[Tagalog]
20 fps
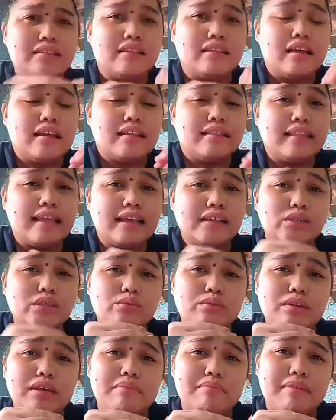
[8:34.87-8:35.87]
And,
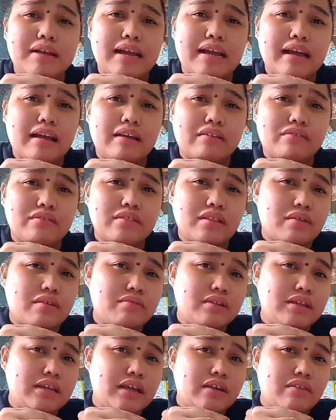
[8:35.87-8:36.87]
Next week, magkakaroon
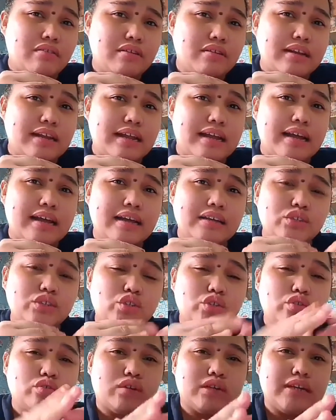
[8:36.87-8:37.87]
na uli ako
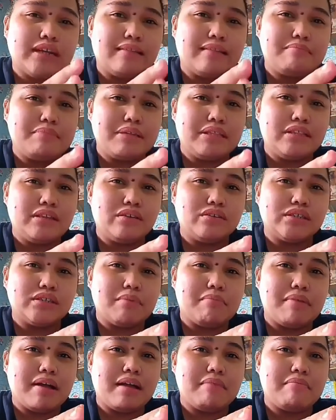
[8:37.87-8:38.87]
ng tutorial
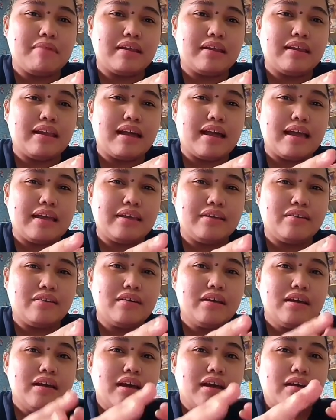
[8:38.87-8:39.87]
videos. Abang-abang lang
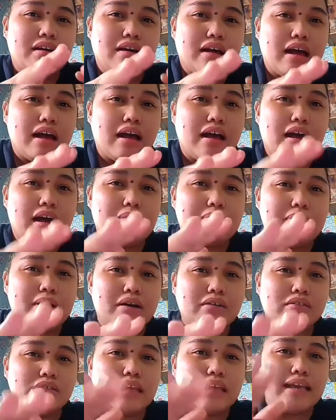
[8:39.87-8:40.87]
kayo uh,
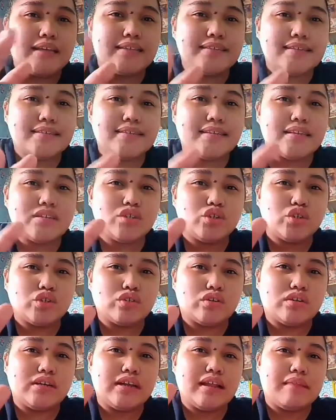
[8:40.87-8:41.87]
about SSS
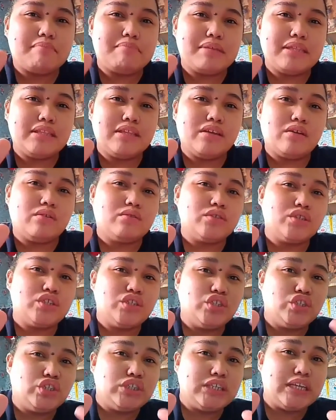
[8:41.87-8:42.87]
tutorial
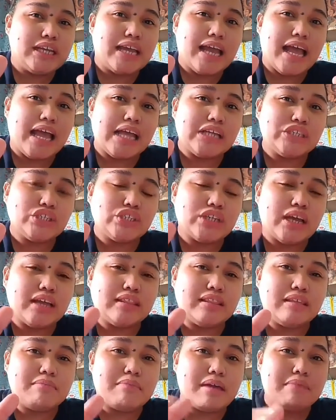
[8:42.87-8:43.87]
videos, Gcash,
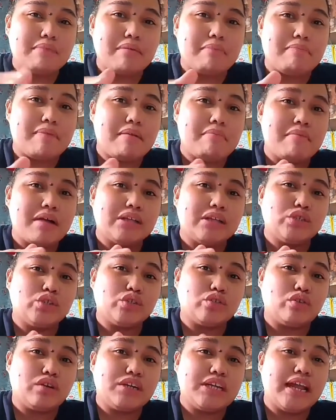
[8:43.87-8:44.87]
at iba-iba pang
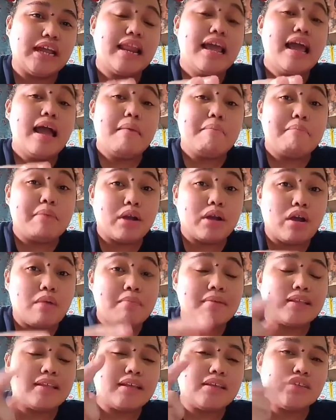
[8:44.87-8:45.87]
mga tutorial.
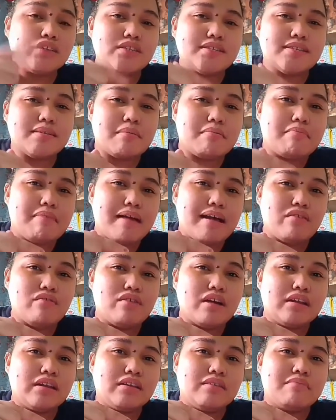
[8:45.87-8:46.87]
Mag-comment kayo dyan sa
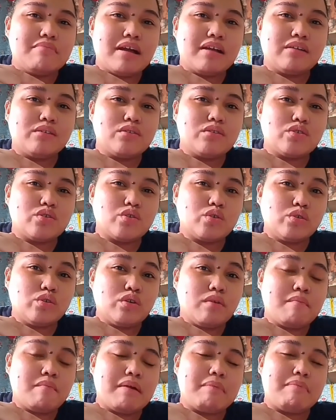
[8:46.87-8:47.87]
baba kung ano yung mga gusto
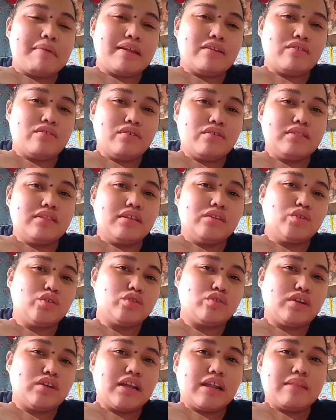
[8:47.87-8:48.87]
nyong mapanood na
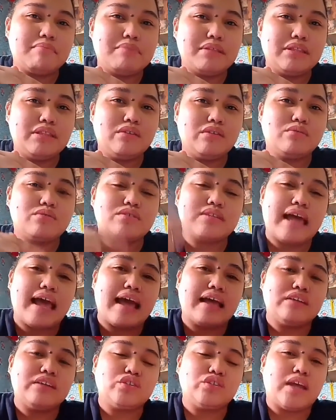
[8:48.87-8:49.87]
tutorial videos
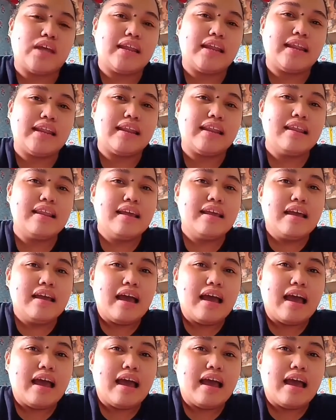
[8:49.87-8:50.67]
sa aking channel.